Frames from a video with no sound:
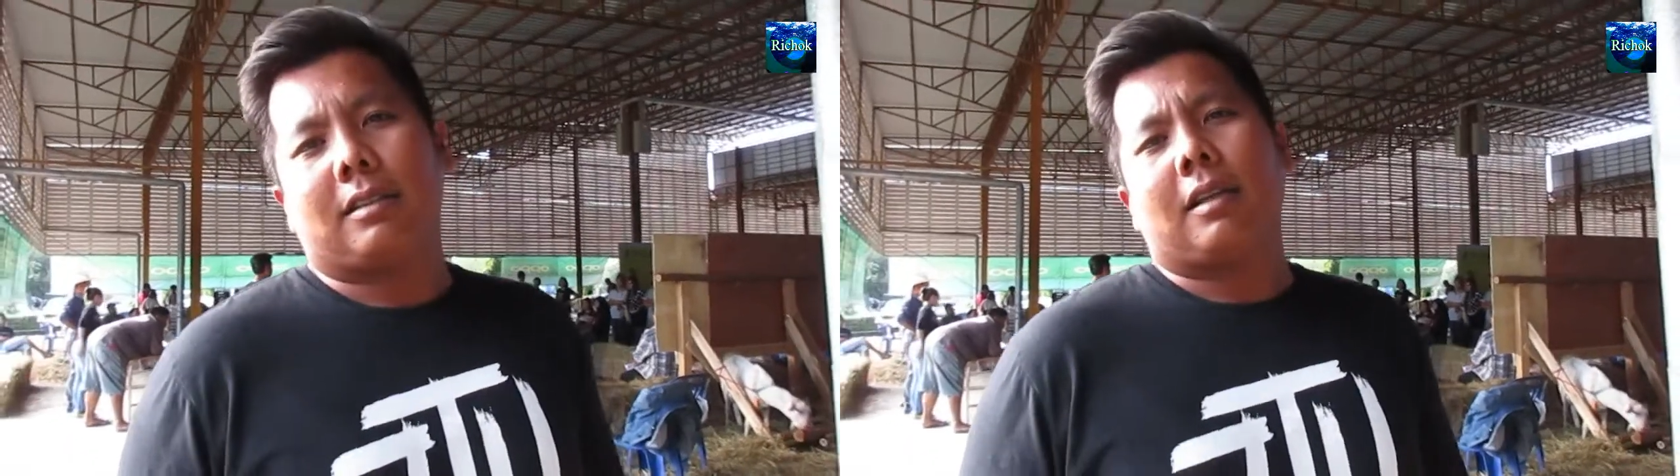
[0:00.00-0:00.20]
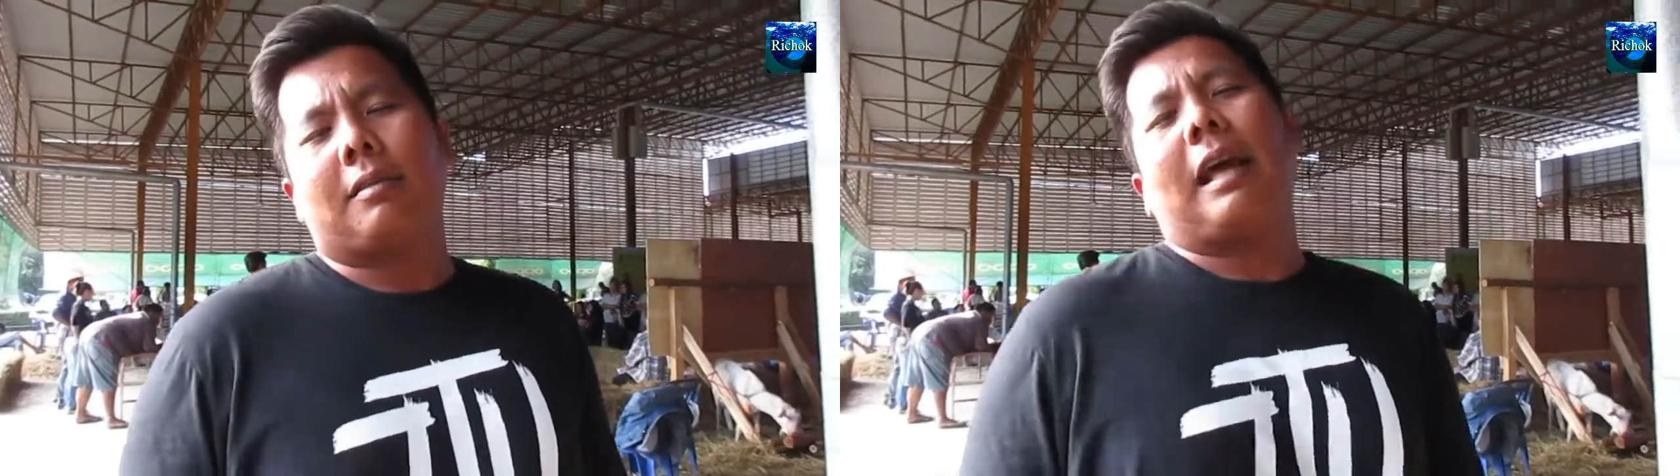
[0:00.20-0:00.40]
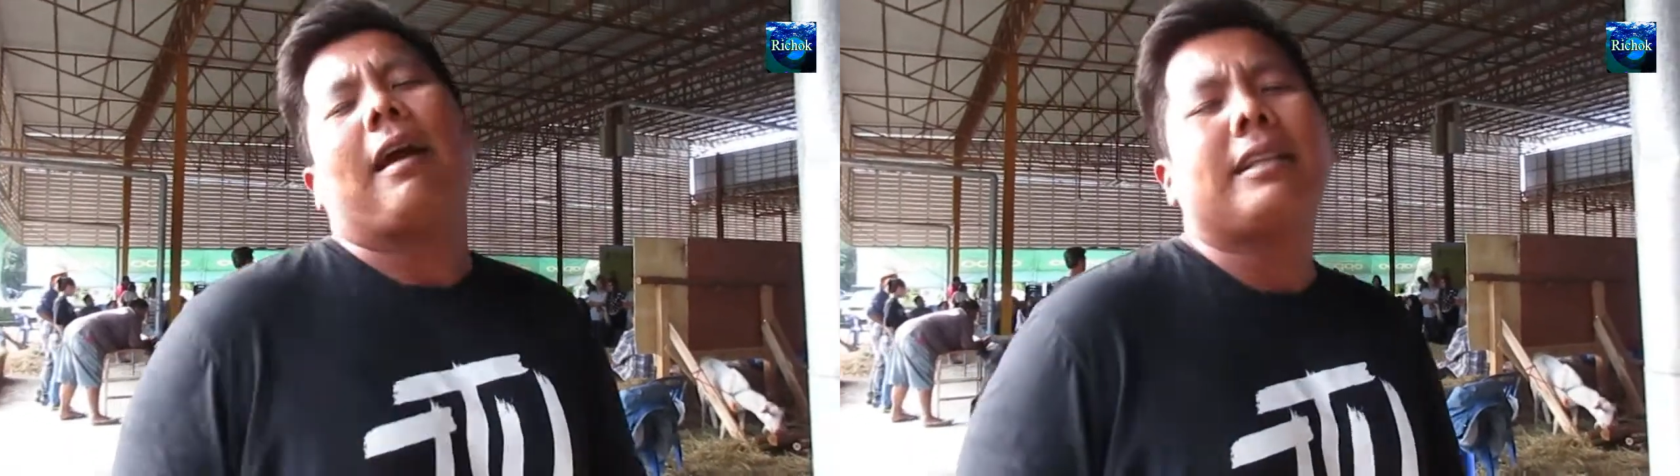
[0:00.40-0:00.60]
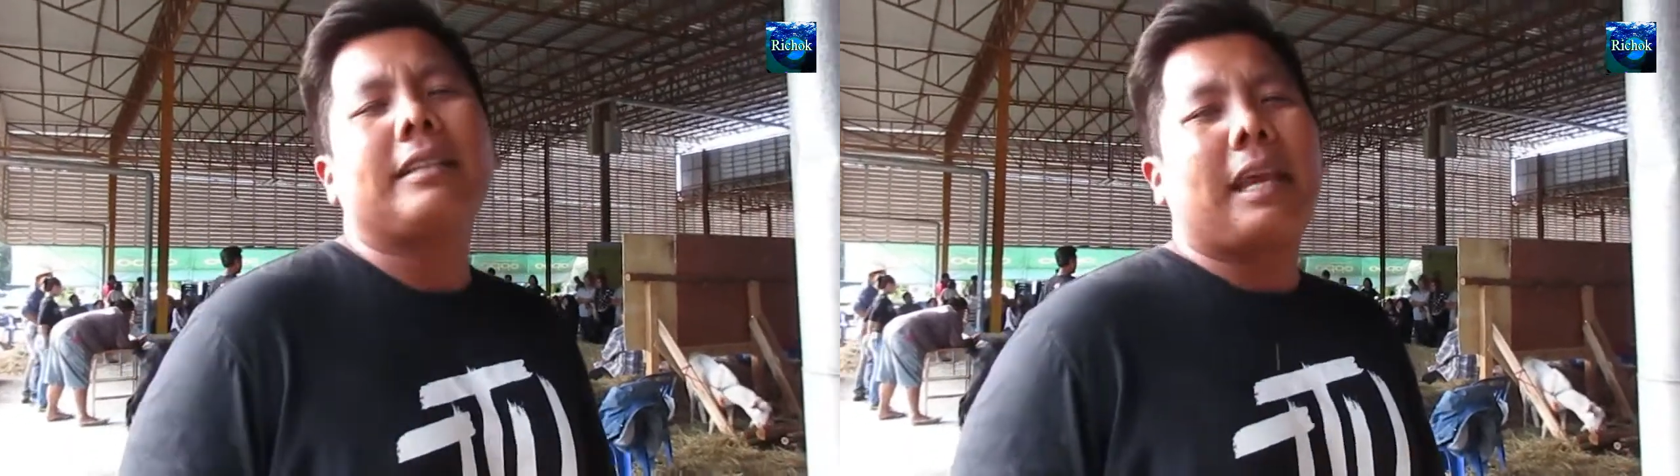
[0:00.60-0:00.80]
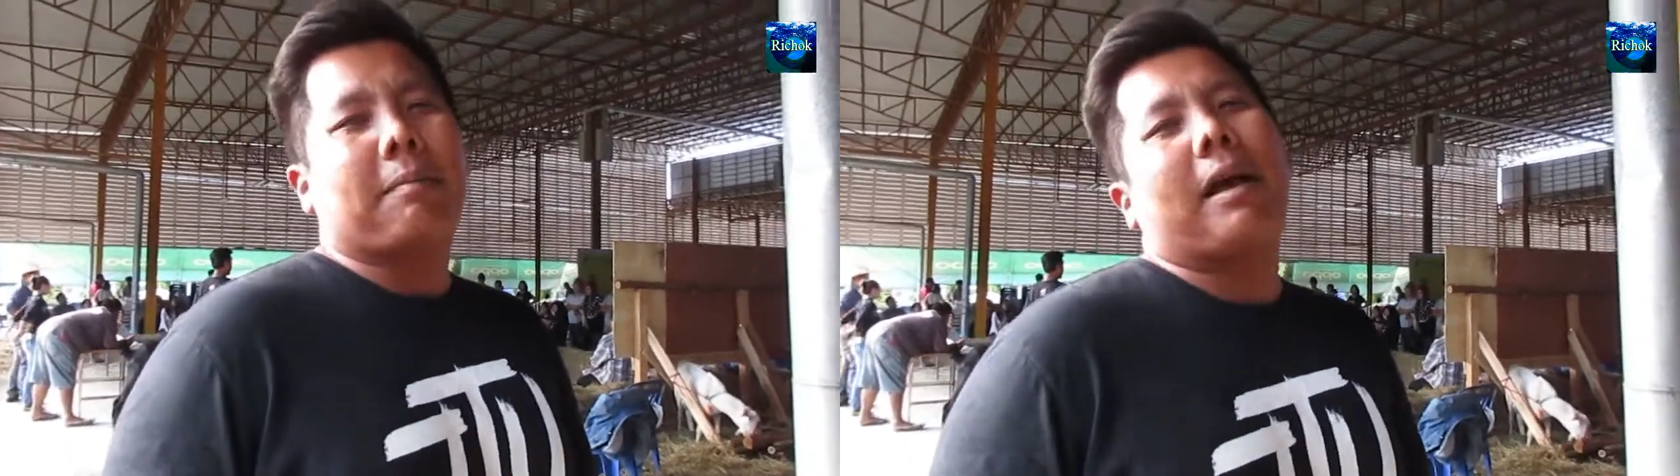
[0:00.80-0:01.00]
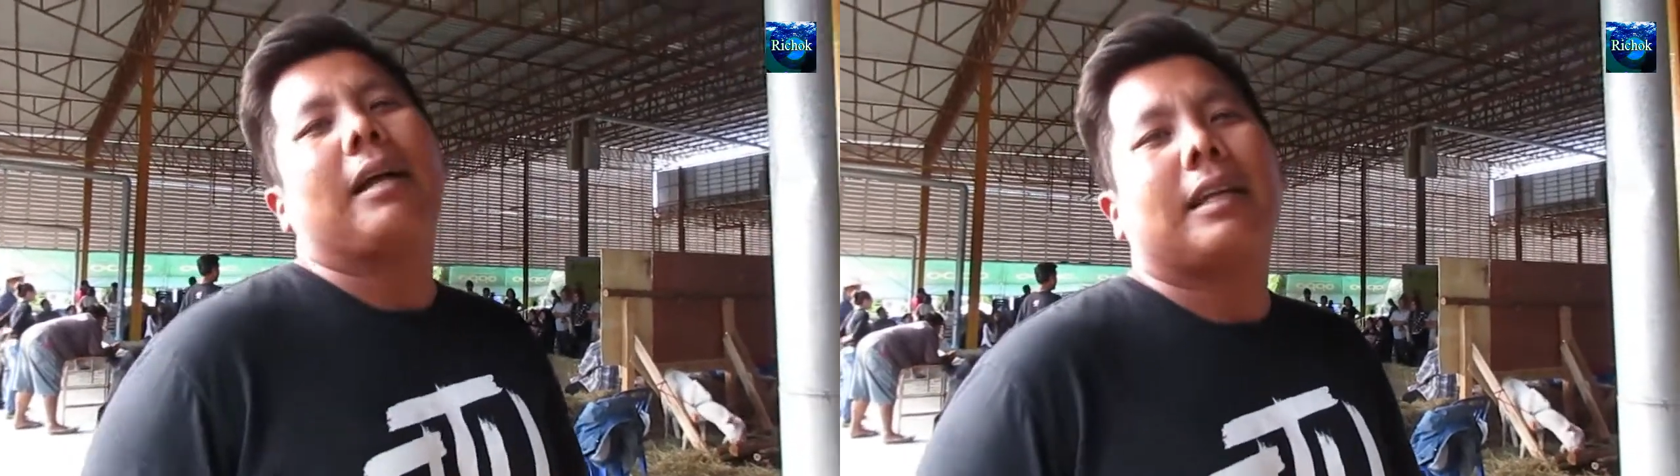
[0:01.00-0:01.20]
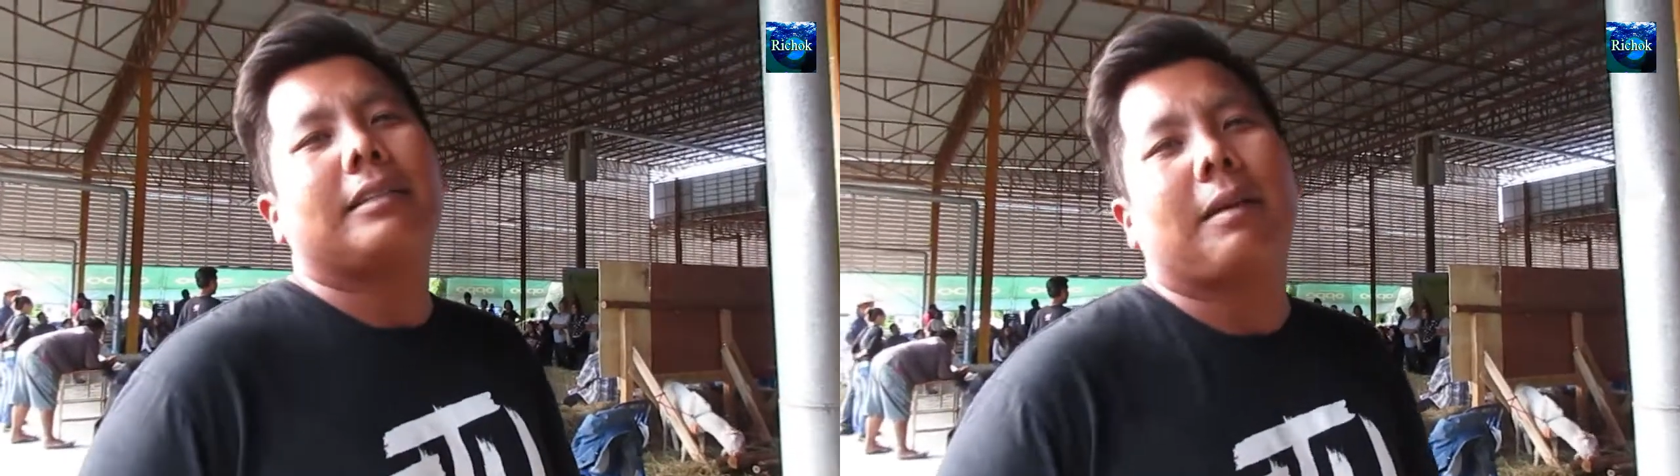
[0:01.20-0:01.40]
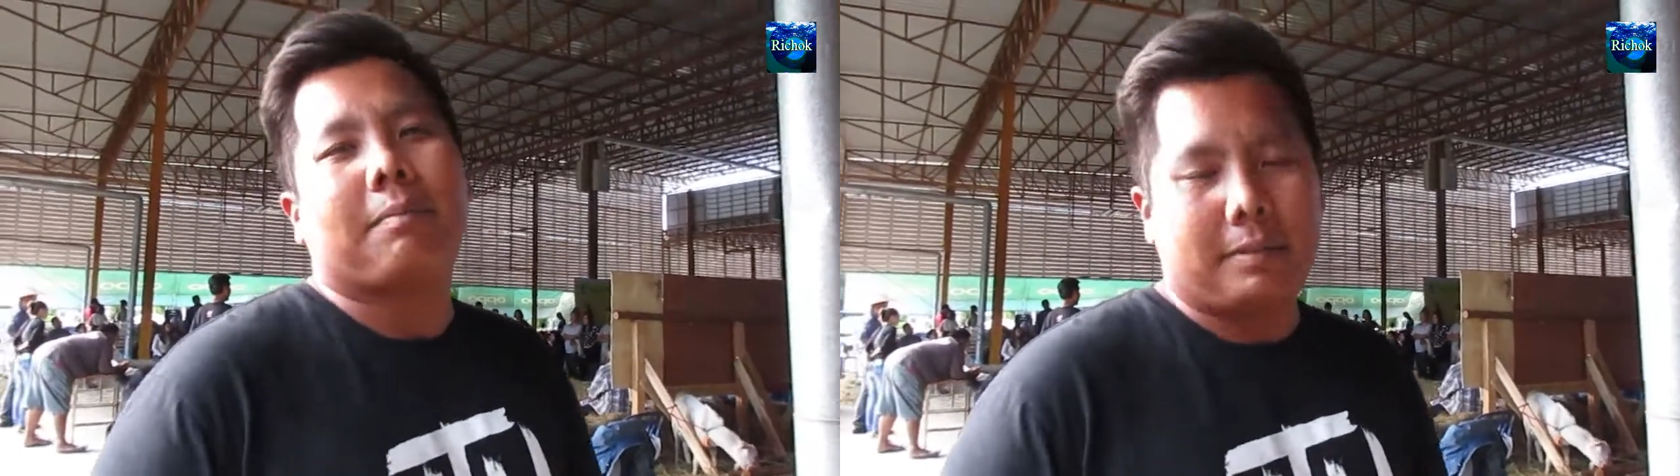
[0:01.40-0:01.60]
แพะผิดคนตายไม่
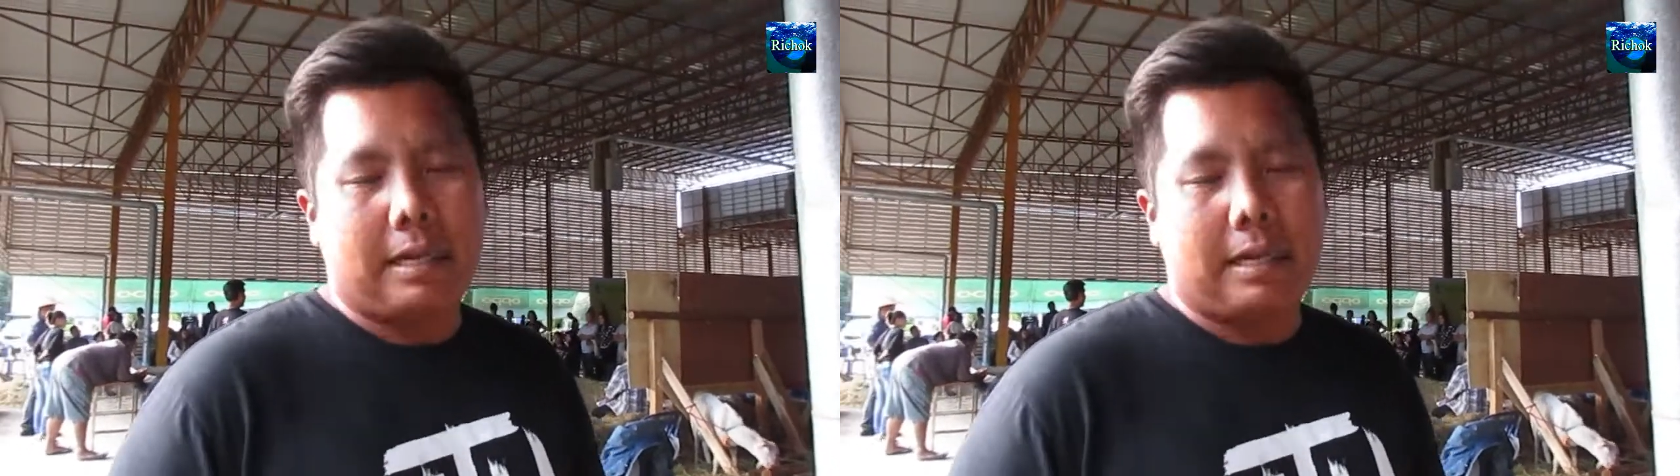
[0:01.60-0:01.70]
มี